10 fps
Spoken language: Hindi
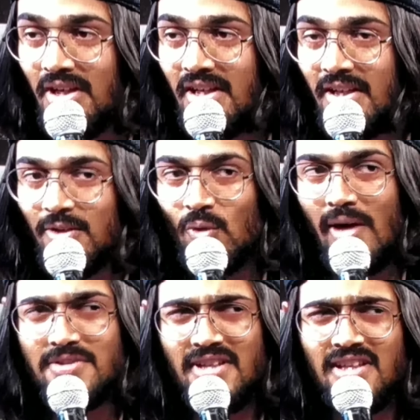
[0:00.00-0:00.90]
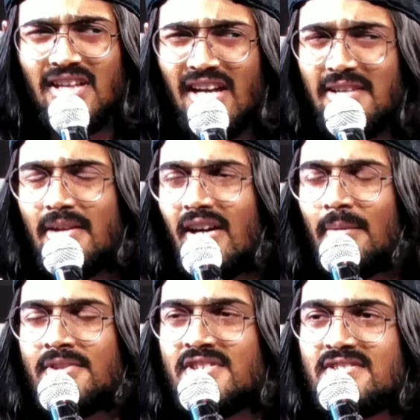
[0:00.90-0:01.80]
तो आई वॉज लाइक क्या ये अगर मैं
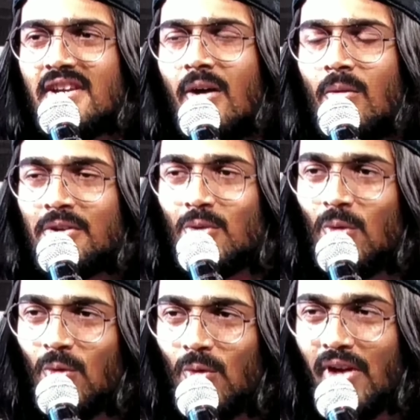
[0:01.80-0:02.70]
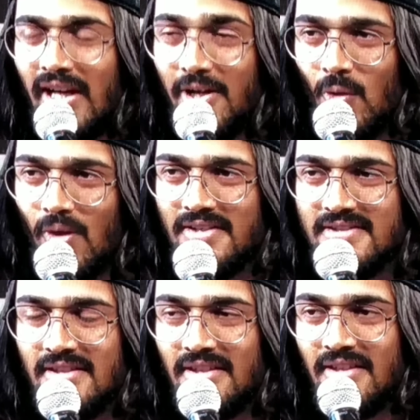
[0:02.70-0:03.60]
चीज़ दिखाऊंगा तो लोगों को रिलेट होगा इससे
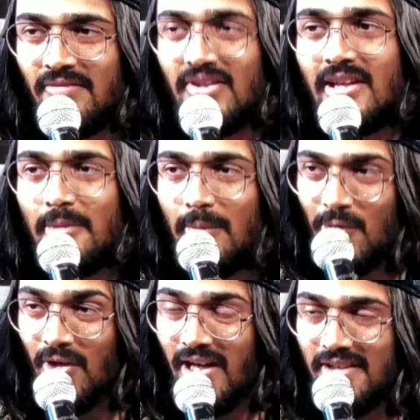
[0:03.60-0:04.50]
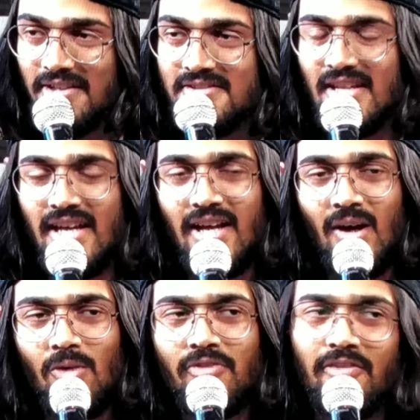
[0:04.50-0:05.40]
विल दे बी एबल टू रिलेट दिस
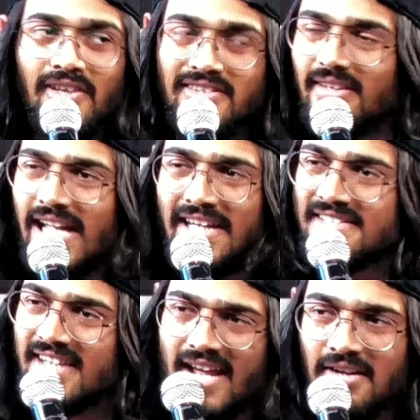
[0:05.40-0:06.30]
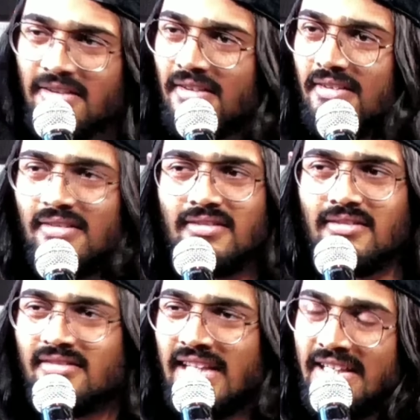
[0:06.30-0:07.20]
और फिर वही डेली
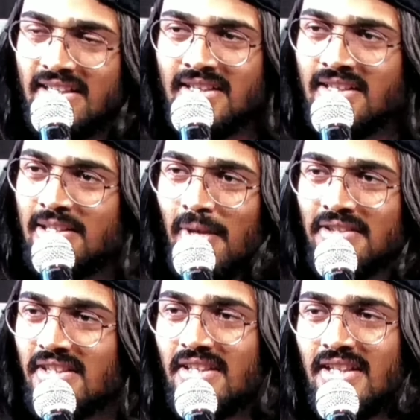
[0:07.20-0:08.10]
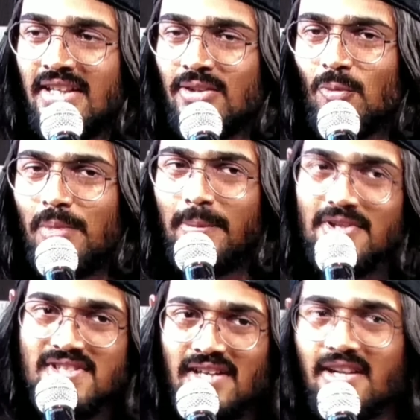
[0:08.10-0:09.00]
स्लैंग डेली की बातें तो पीपल
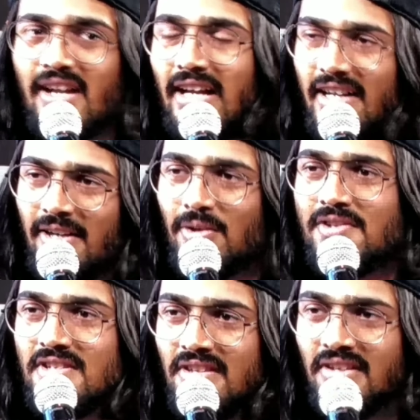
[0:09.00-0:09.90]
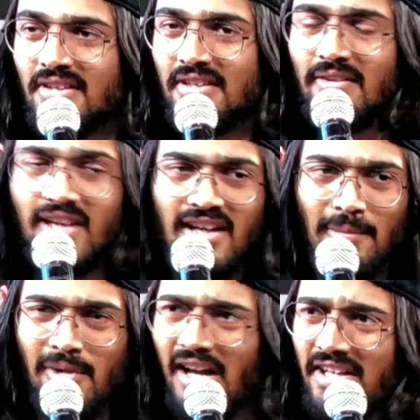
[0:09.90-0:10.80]
स्टार्टेड रिलेटिंग टू इच अदर वे लाइक आप
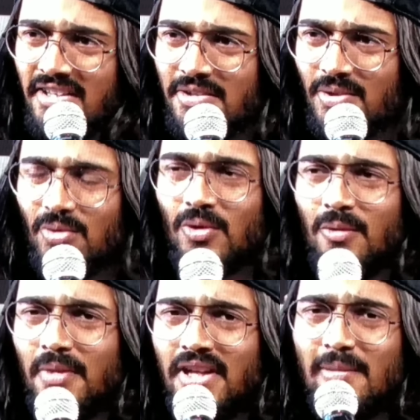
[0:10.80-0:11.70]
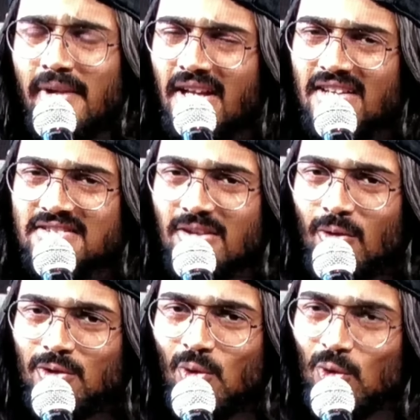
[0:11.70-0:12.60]
गालियाँ देते हो मैंने कहा मैंने आज तक कोई
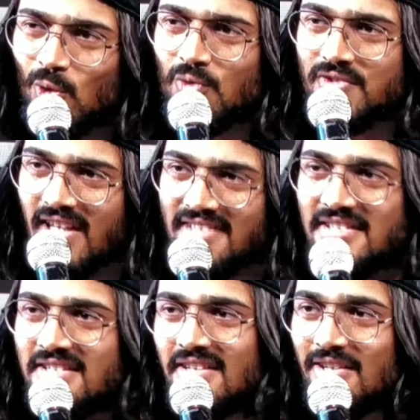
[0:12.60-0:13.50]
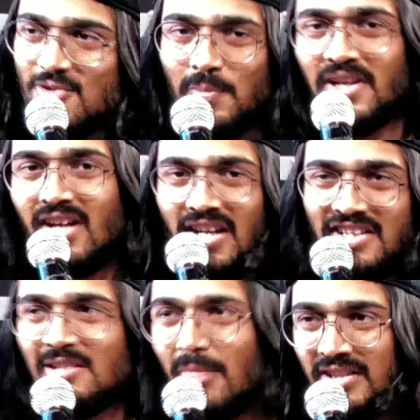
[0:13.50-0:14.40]
दो दोस्त ऐसे नहीं देखे जो बिना गाली
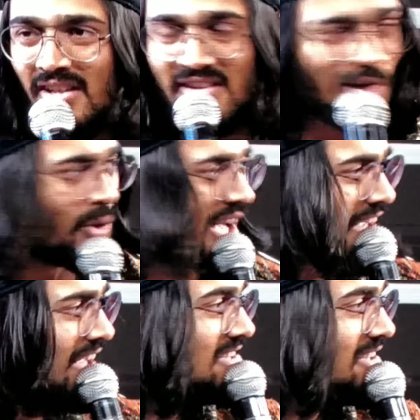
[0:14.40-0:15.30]
दिए बात करते हैं कोई है क्या ऐसा